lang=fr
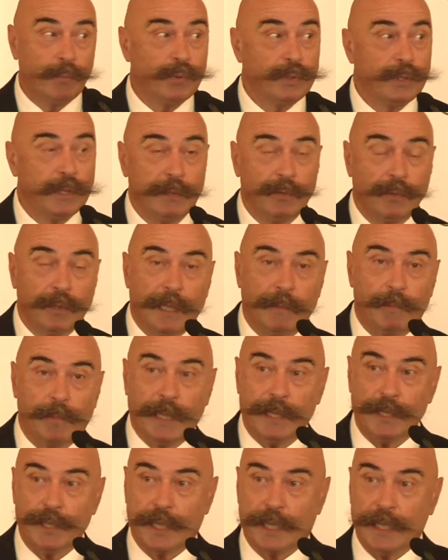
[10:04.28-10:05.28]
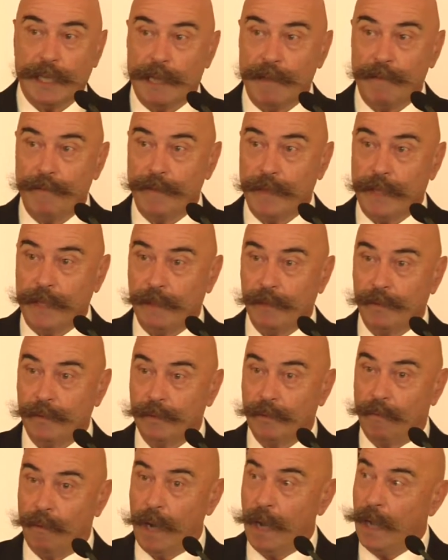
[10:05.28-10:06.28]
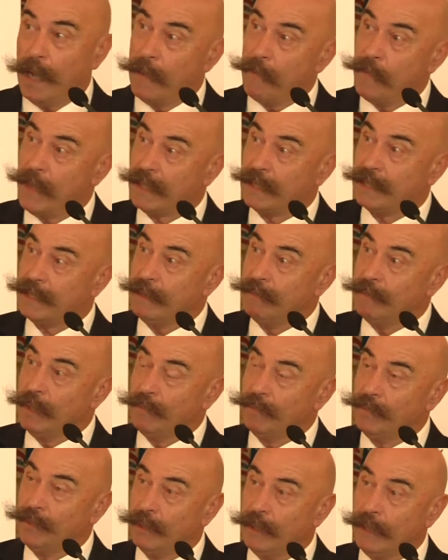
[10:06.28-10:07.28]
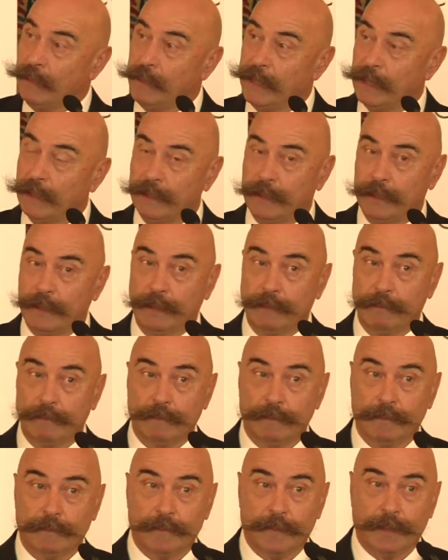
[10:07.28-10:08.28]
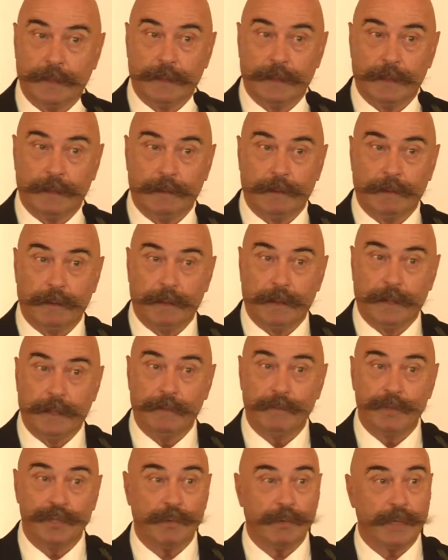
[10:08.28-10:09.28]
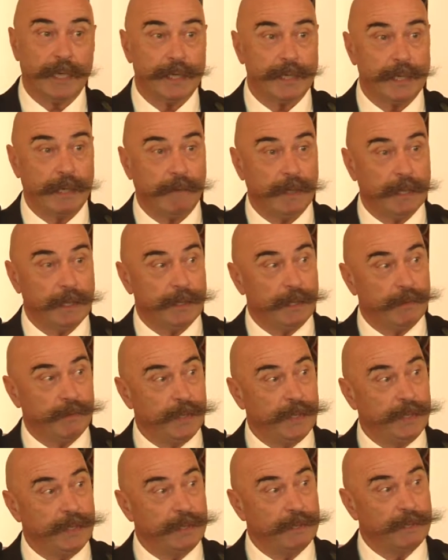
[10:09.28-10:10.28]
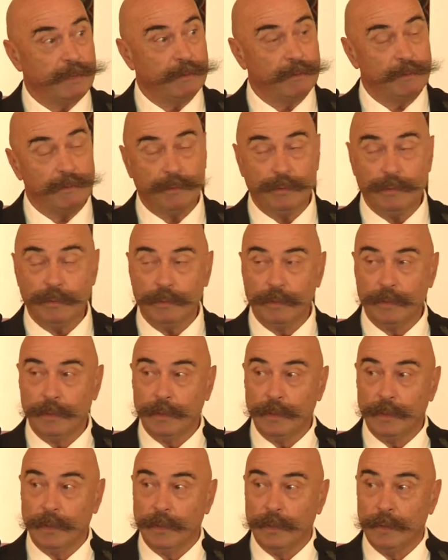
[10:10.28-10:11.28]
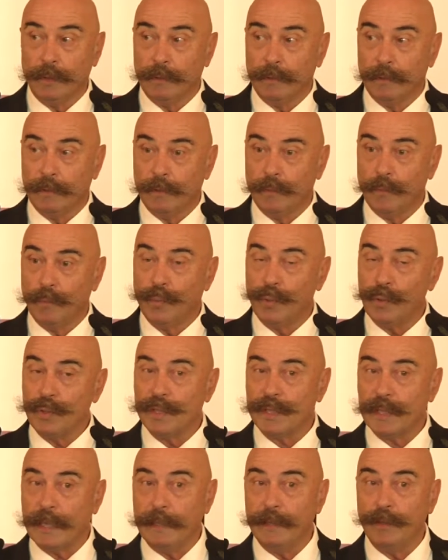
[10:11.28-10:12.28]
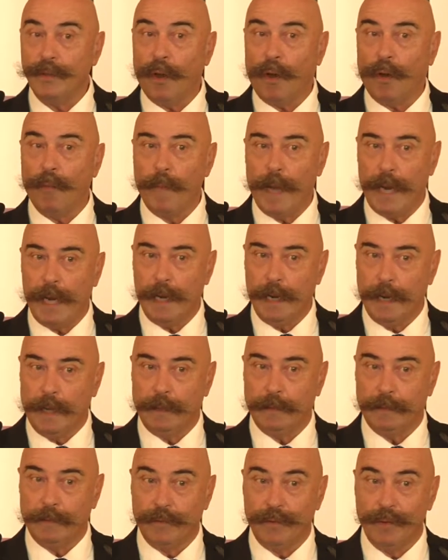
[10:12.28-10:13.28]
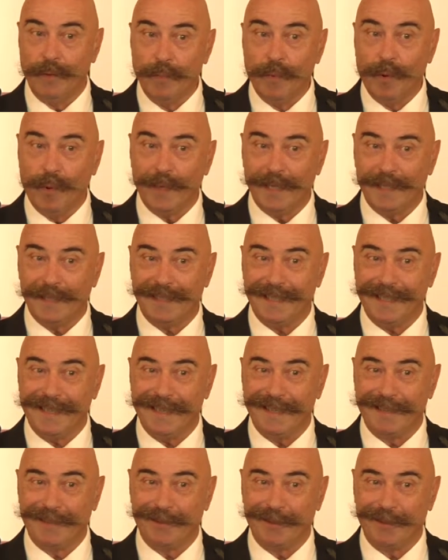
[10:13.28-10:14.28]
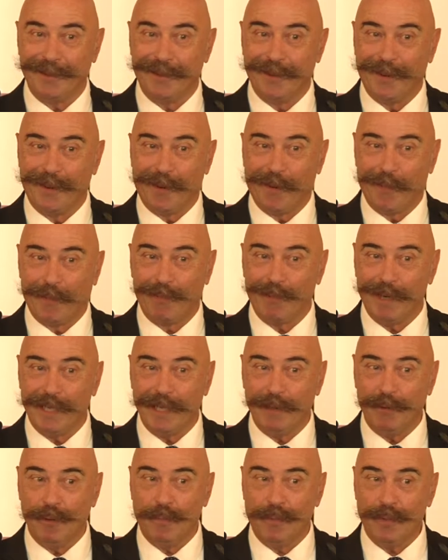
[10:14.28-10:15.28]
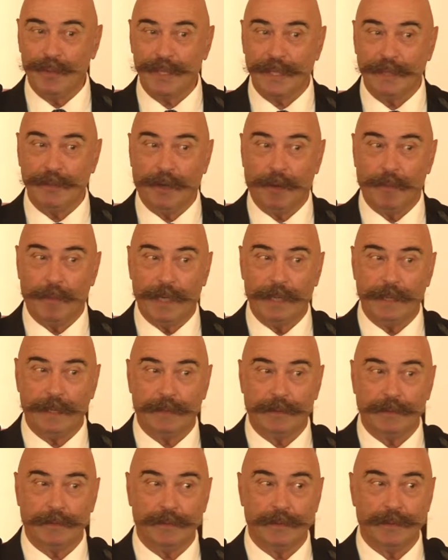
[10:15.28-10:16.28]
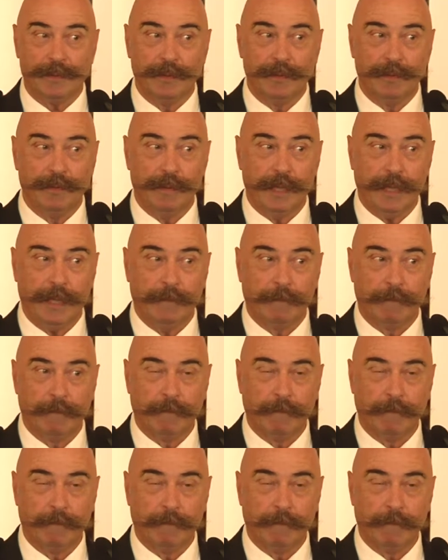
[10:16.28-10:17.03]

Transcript: beauté de la plage qui avait le droit à un maximum de liberté. Et on s'engageait dans la définition du beau sein normal. Le mot était euh, employé, le beau sein normal étant celui